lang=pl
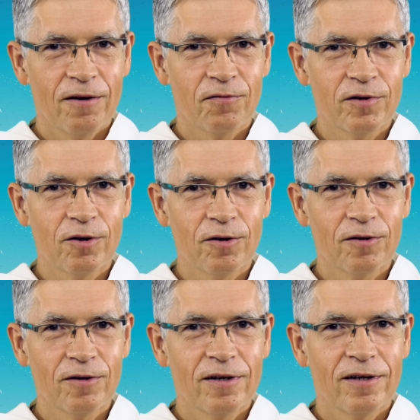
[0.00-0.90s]
w
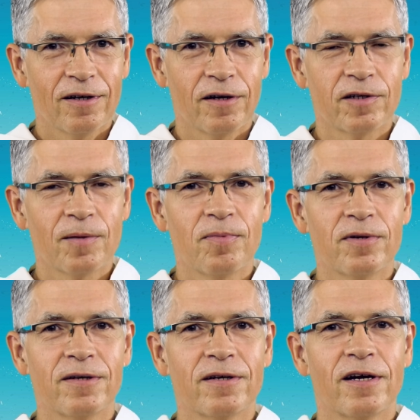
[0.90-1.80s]
to,
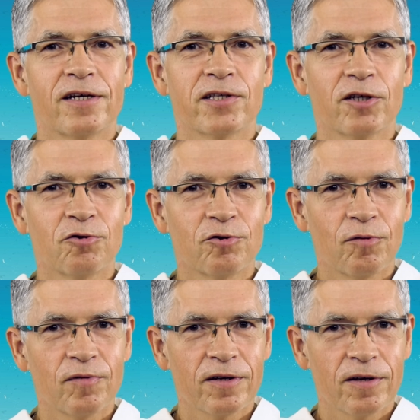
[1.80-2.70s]
żeby stać się
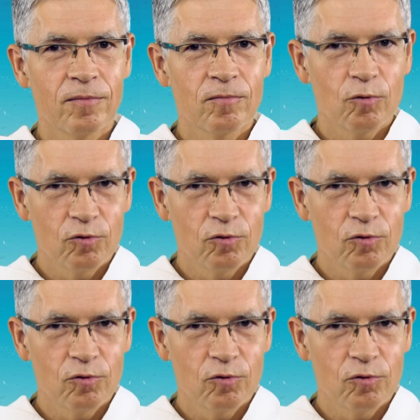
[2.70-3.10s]
człowiekiem